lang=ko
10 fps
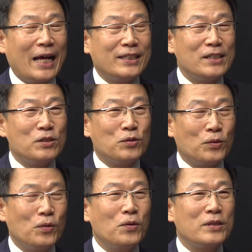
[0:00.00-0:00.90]

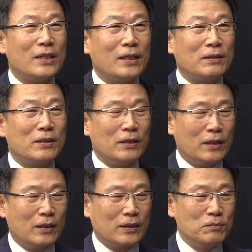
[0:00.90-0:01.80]
낮을수록 이제
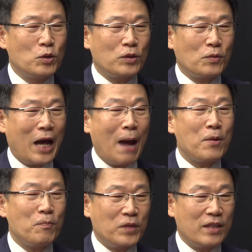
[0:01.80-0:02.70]
금속이 좀
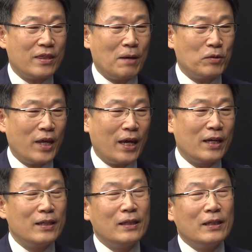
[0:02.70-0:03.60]
가볍기 때문에
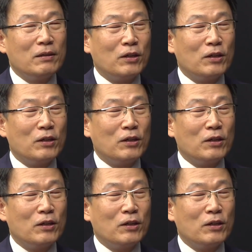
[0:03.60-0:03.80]
음.